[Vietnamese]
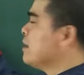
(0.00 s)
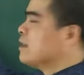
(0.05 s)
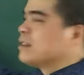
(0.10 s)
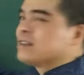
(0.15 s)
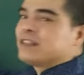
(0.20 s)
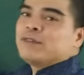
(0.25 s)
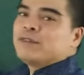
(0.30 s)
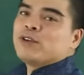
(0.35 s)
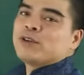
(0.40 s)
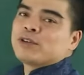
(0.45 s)

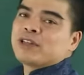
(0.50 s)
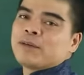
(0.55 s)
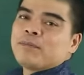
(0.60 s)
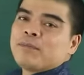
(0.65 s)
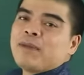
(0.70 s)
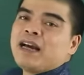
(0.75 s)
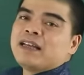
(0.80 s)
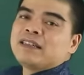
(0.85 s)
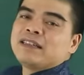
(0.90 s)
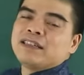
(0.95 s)
sinh vào
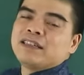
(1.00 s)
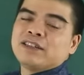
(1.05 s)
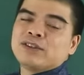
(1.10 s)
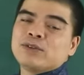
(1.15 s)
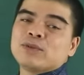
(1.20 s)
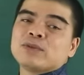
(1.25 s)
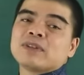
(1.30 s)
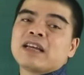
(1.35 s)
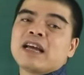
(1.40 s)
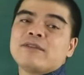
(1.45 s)
tháng 3 thì
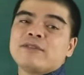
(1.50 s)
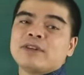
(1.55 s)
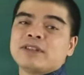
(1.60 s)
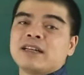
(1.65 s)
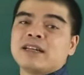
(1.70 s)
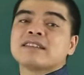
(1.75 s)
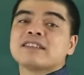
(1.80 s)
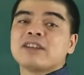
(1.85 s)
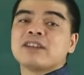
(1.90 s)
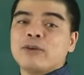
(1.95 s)
thụ thai vào
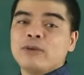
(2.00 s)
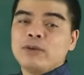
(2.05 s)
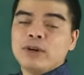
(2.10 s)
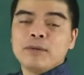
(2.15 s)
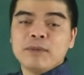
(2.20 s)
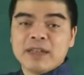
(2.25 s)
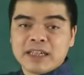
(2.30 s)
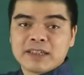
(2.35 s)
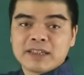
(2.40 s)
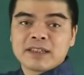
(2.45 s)
tháng 6
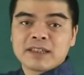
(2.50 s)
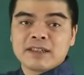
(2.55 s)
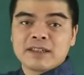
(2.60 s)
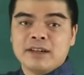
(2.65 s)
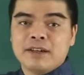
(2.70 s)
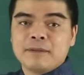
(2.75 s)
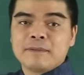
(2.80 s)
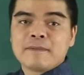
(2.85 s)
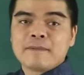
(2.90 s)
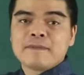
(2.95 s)
âm lịch
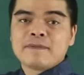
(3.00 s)
đó